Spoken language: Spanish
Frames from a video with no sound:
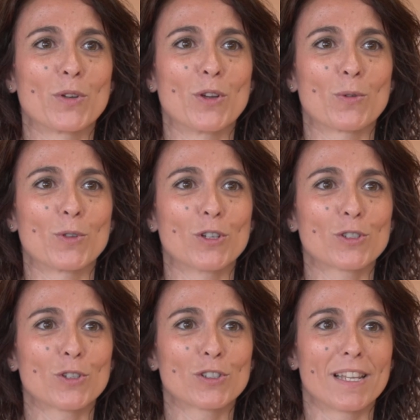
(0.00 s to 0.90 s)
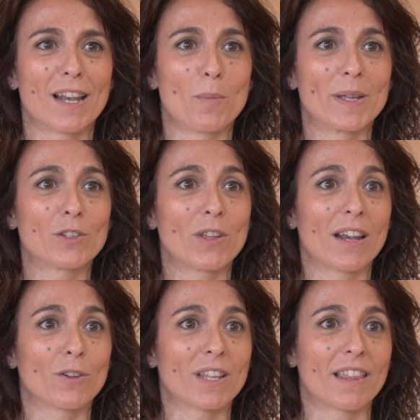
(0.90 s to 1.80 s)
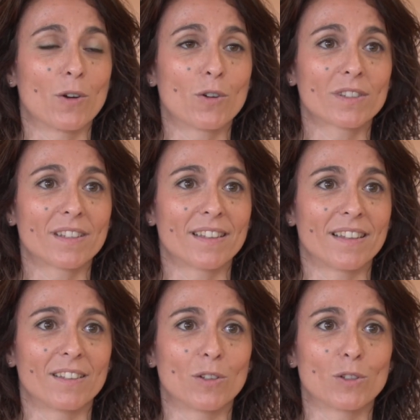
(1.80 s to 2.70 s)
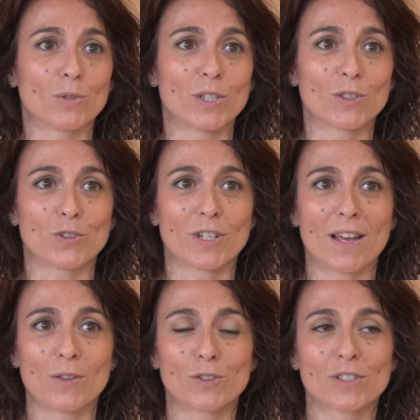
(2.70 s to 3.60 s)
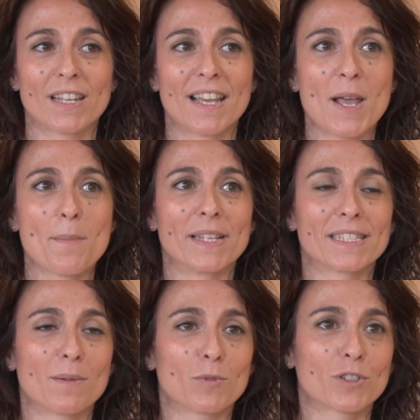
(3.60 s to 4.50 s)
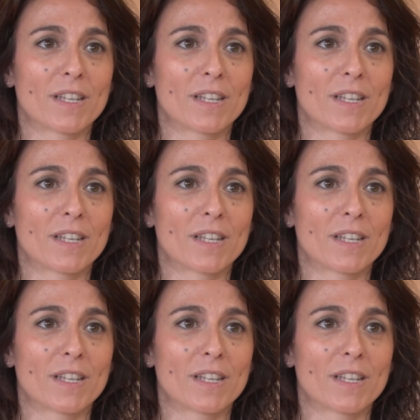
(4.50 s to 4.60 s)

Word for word: muy orgullosos del aumento de la nota de corte de todos nuestros grados. Pensamos